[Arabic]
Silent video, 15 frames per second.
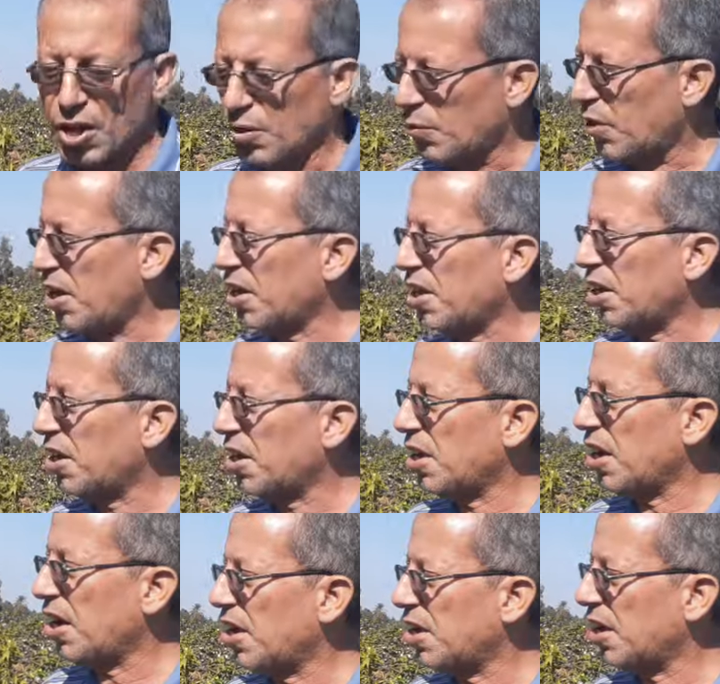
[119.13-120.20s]
ولكن هي
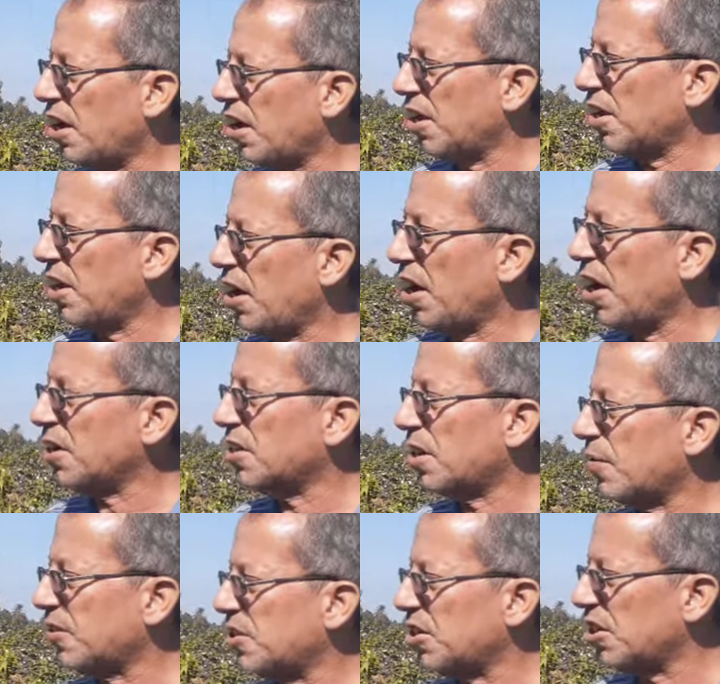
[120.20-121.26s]
هي هي حشره
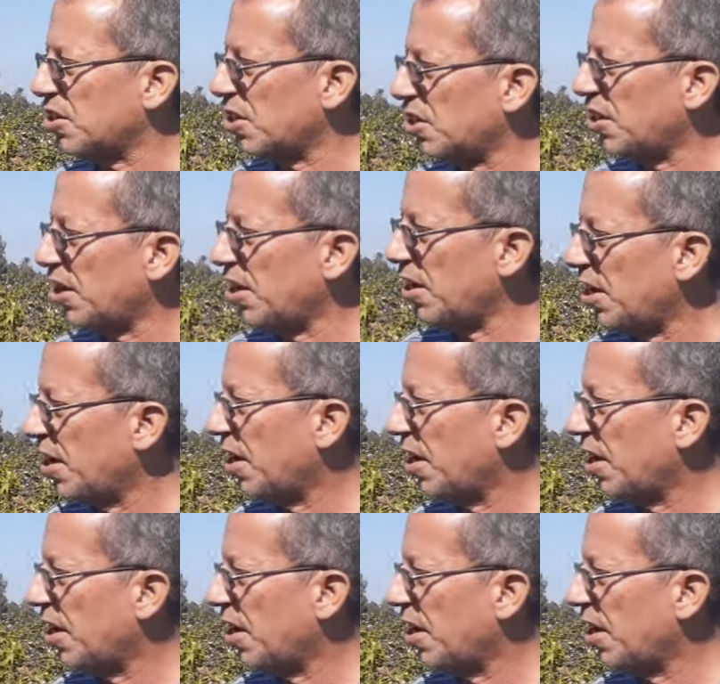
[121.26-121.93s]
بسيطه جدا